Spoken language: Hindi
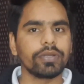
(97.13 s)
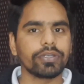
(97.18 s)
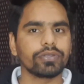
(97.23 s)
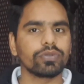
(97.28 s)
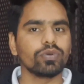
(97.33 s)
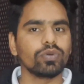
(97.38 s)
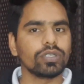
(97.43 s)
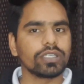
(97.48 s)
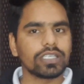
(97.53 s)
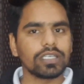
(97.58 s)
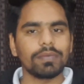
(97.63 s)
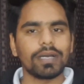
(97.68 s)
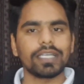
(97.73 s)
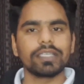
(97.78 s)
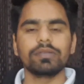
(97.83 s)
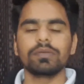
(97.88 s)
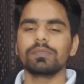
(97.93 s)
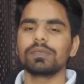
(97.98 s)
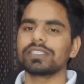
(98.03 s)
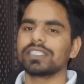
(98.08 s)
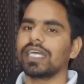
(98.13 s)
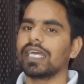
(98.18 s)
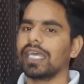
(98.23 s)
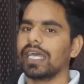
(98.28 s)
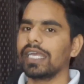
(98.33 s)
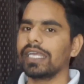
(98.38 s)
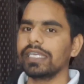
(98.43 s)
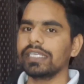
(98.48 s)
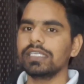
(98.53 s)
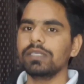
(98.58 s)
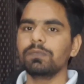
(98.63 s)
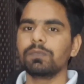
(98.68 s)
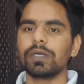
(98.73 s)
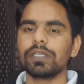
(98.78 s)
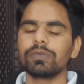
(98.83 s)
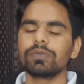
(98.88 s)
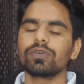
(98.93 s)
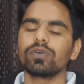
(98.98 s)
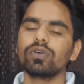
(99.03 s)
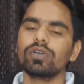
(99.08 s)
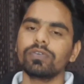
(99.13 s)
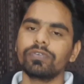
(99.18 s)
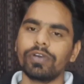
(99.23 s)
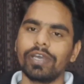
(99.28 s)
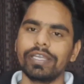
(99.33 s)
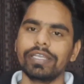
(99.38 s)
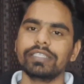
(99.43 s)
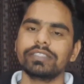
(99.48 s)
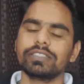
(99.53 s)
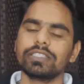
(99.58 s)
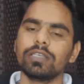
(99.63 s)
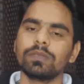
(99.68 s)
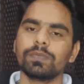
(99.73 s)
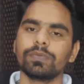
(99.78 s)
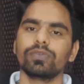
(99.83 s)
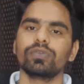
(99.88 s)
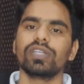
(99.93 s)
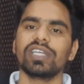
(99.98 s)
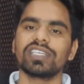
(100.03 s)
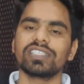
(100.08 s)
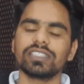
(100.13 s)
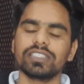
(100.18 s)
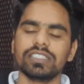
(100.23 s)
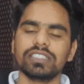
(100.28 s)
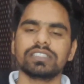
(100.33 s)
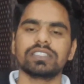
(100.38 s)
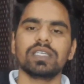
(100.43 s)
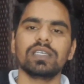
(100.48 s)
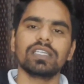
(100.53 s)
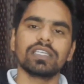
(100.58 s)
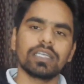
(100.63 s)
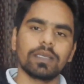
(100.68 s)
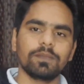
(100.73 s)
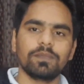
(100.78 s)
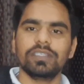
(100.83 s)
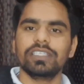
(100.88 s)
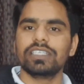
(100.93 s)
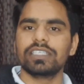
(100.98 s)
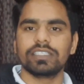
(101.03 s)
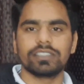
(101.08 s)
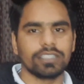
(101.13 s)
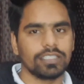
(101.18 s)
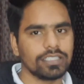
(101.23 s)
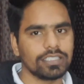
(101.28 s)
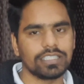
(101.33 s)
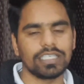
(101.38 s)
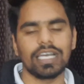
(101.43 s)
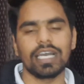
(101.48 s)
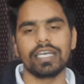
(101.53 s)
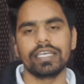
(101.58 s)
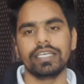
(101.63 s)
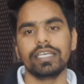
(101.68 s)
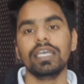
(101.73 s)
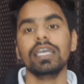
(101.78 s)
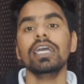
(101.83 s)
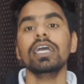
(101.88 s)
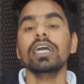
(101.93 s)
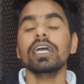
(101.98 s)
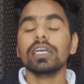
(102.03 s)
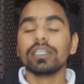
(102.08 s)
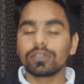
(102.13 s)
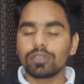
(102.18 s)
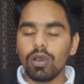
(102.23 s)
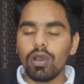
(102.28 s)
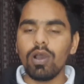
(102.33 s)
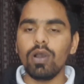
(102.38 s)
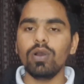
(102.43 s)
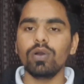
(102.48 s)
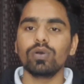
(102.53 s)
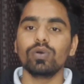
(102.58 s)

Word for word: वन कोड के बारे में बताया है कि वन कोड फाइनेंशियल प्रोडक्ट रीसेलिंग एप्लीकेशन क्या है तो